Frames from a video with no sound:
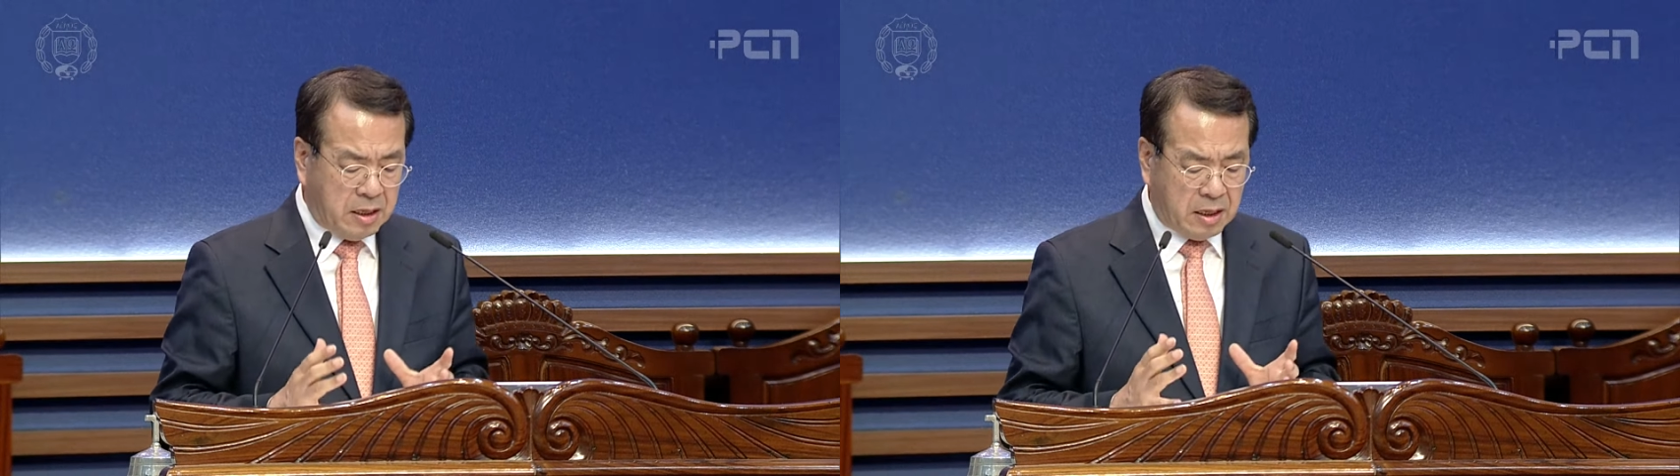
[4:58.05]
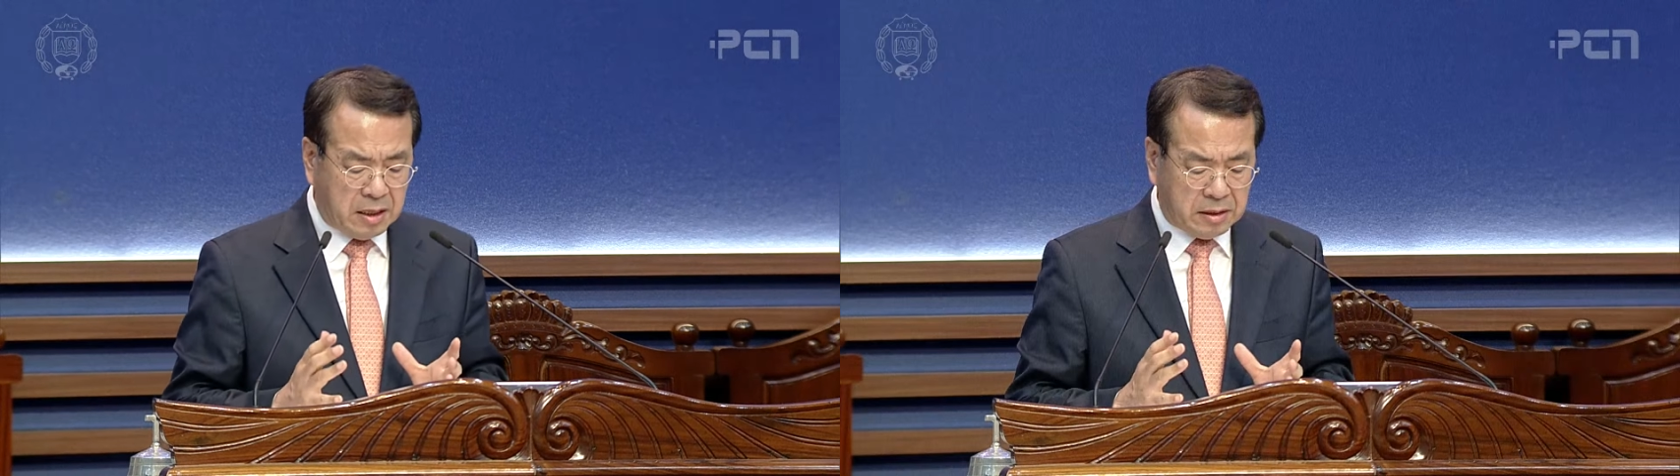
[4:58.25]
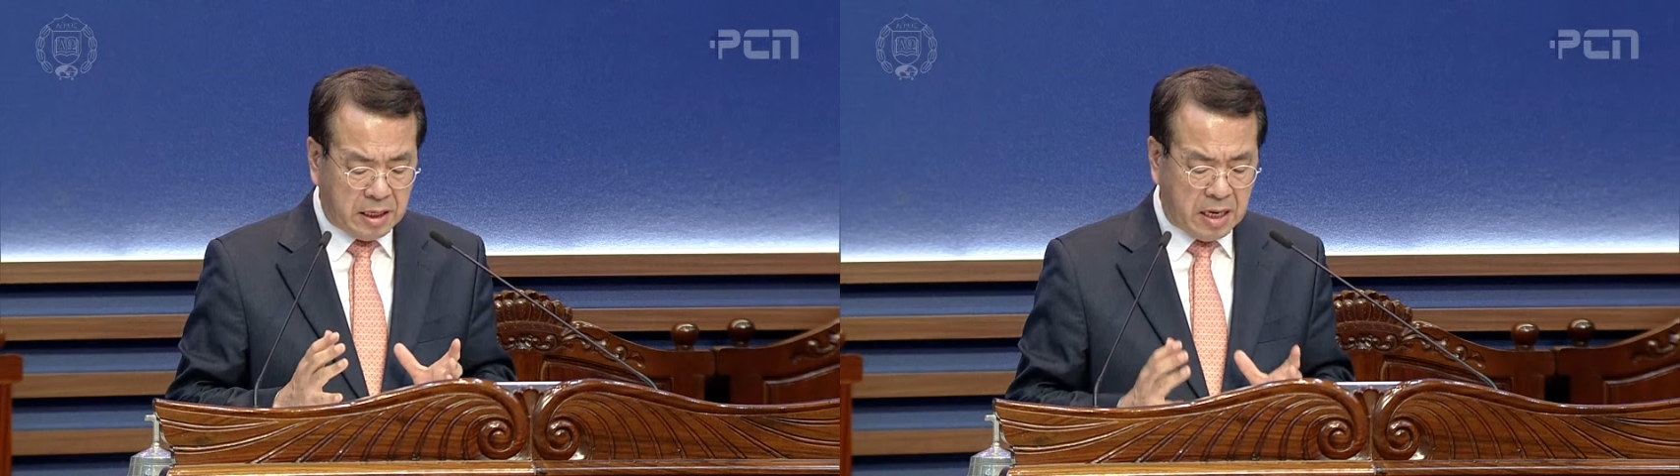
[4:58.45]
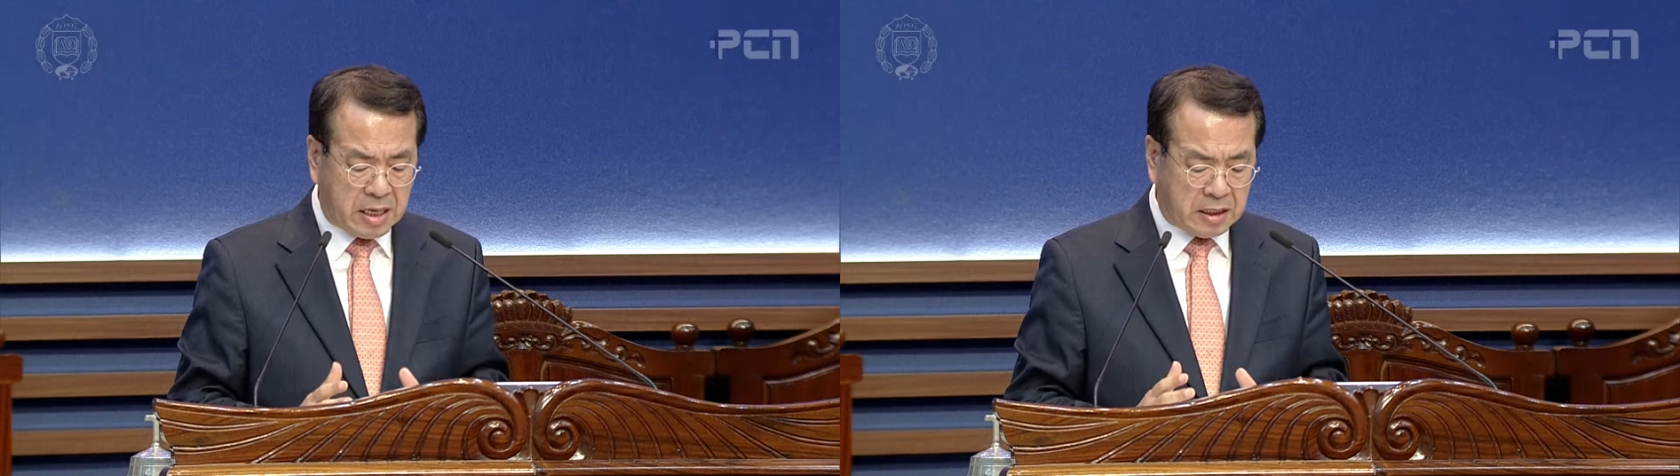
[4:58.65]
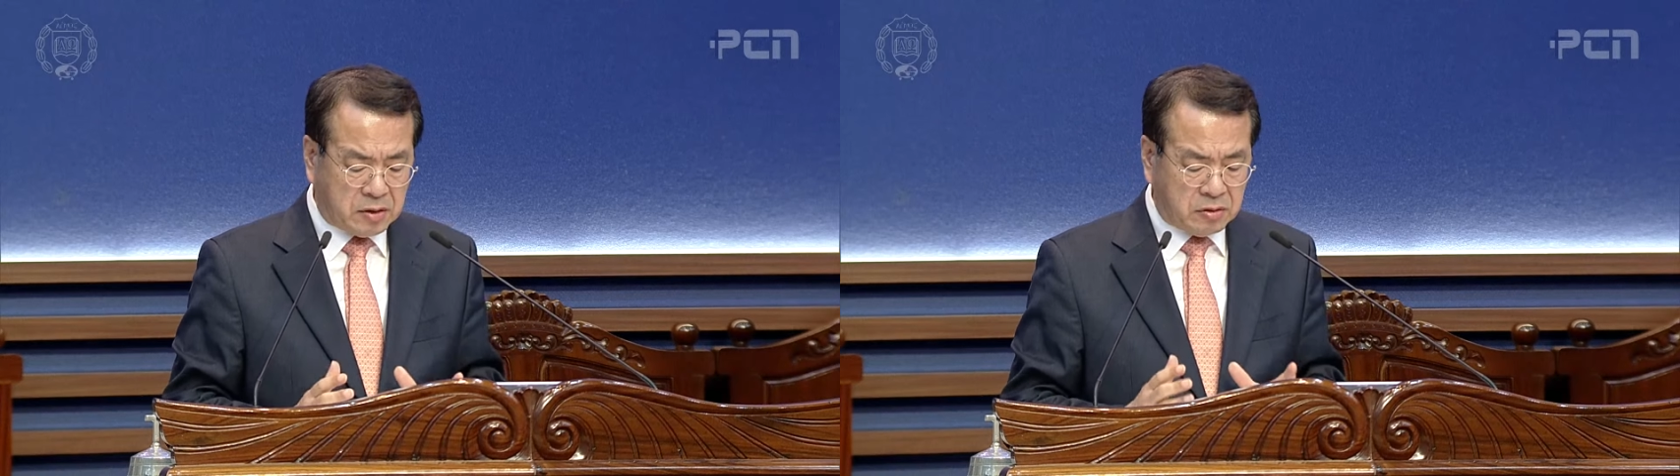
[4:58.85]
한
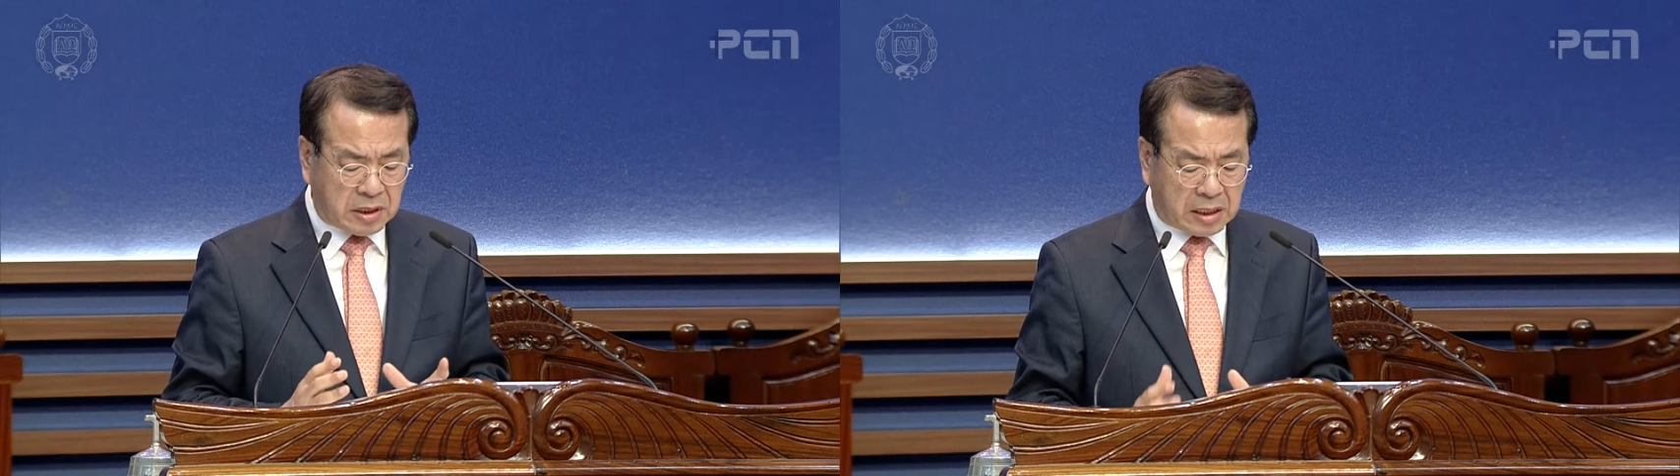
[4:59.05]
4가지 혹은